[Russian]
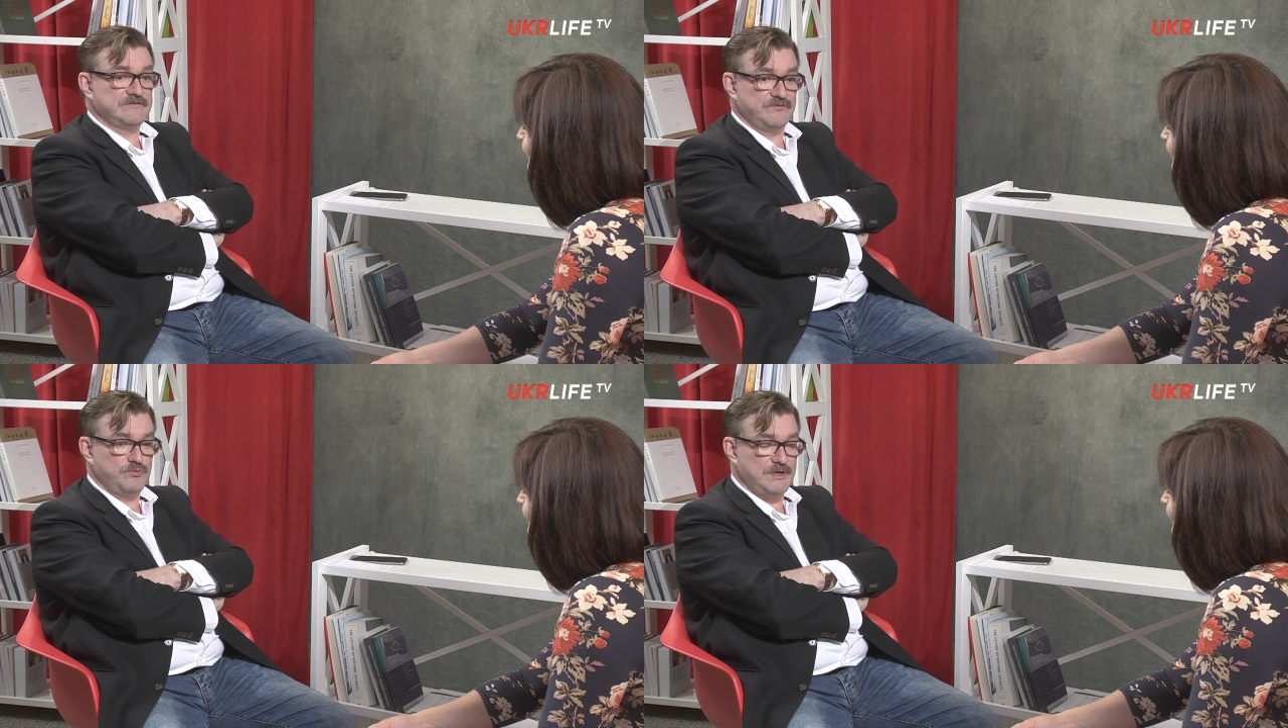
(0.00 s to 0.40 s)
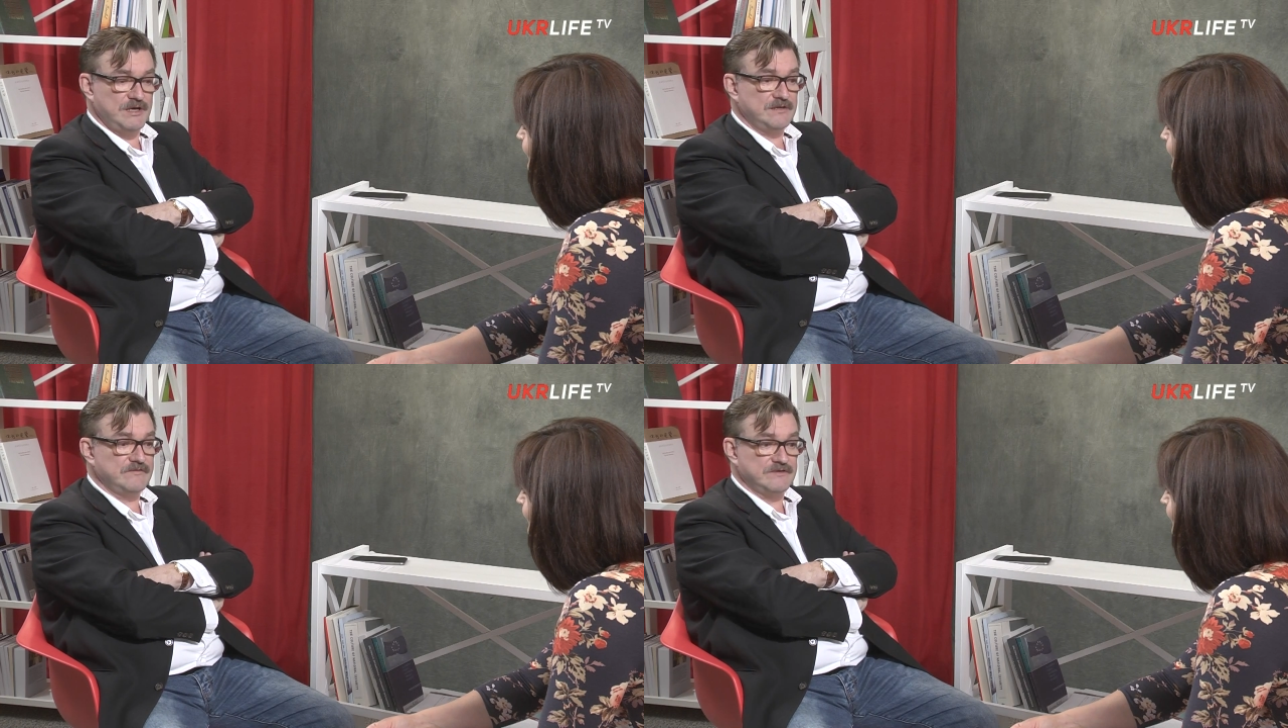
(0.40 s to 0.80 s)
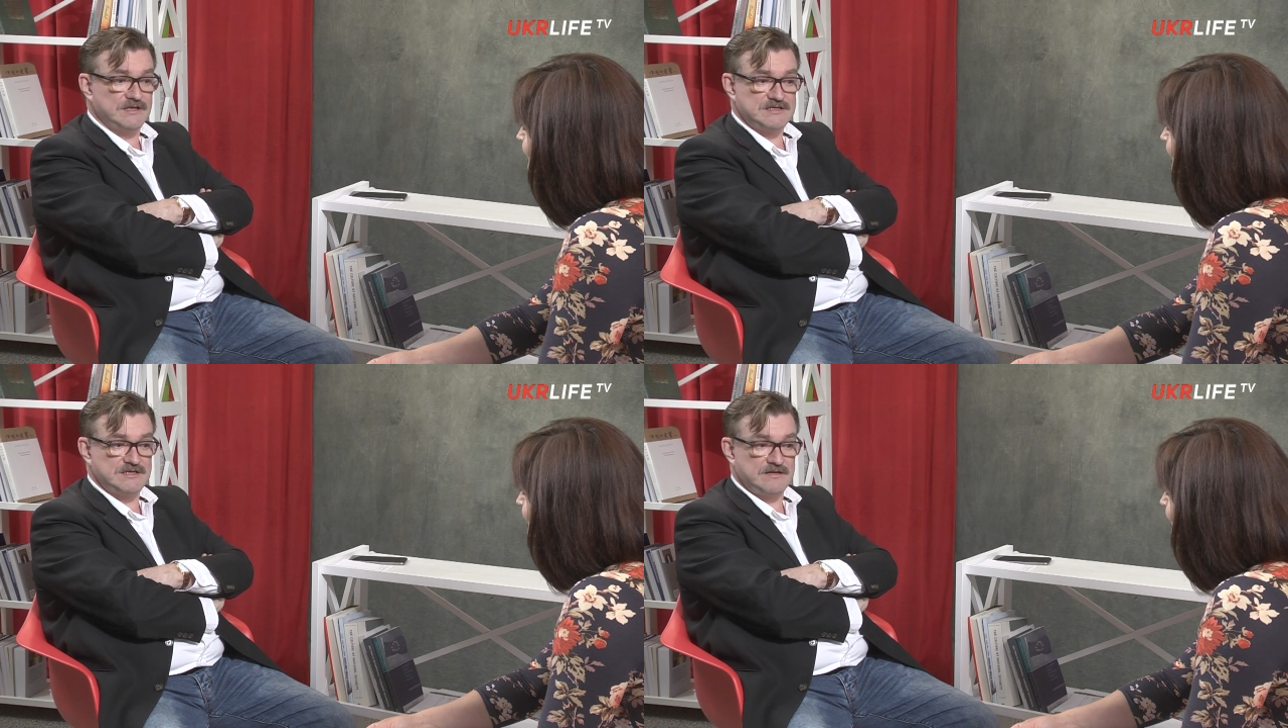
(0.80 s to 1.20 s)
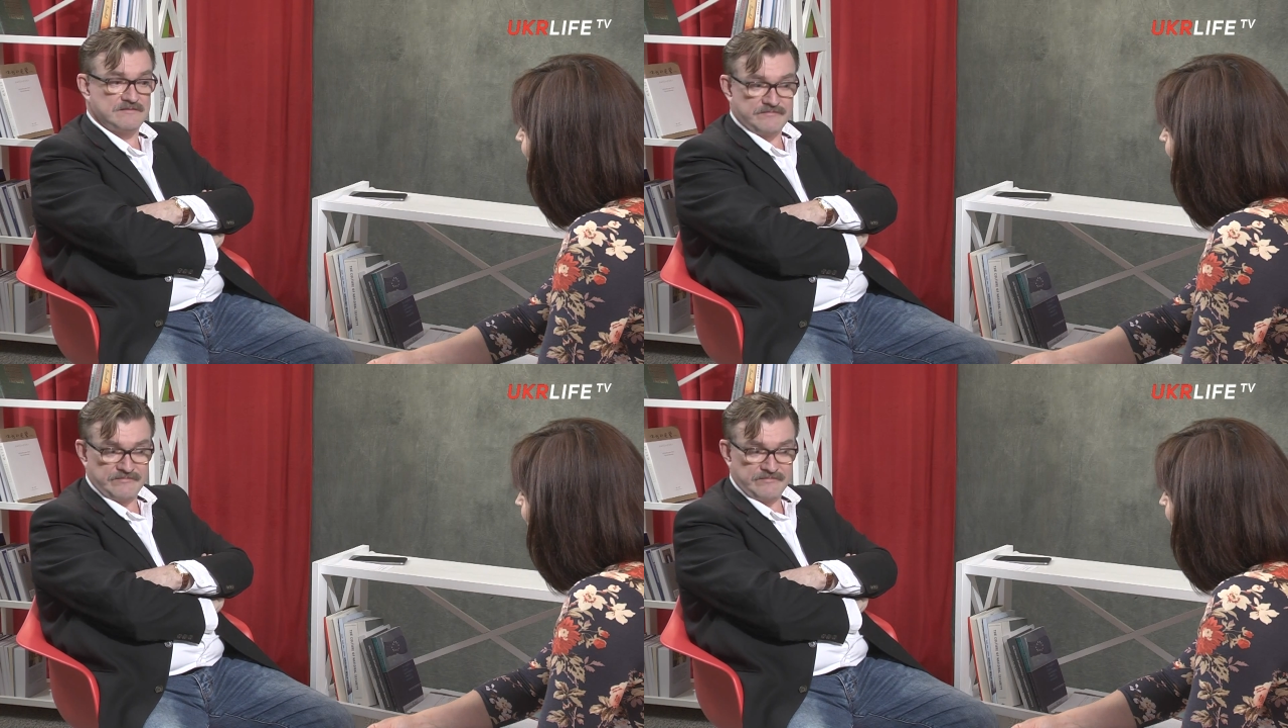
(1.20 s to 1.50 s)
в Любляне в глаза